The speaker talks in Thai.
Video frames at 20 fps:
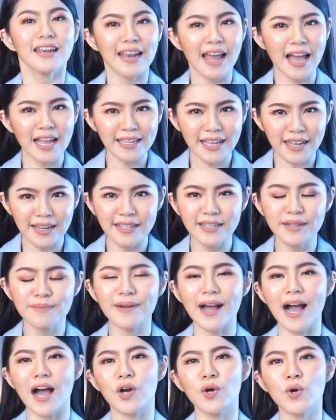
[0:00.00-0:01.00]
และอย่าลืม
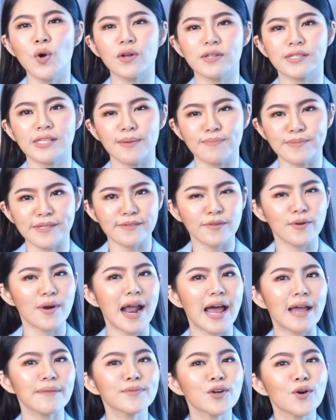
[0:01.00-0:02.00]
ค่ะ กด
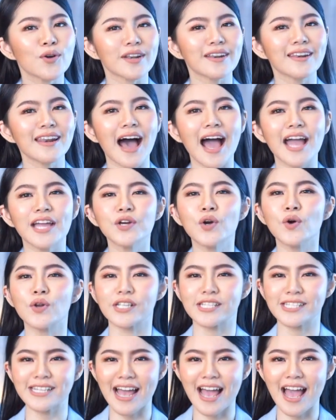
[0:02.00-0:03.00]
subscribe กดไลค์ ก
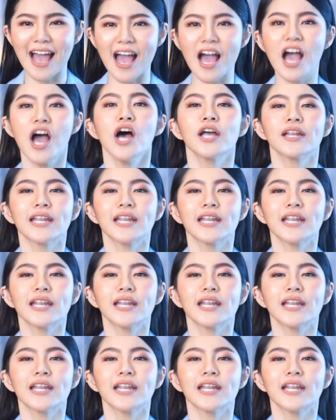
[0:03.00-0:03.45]
ดแชร์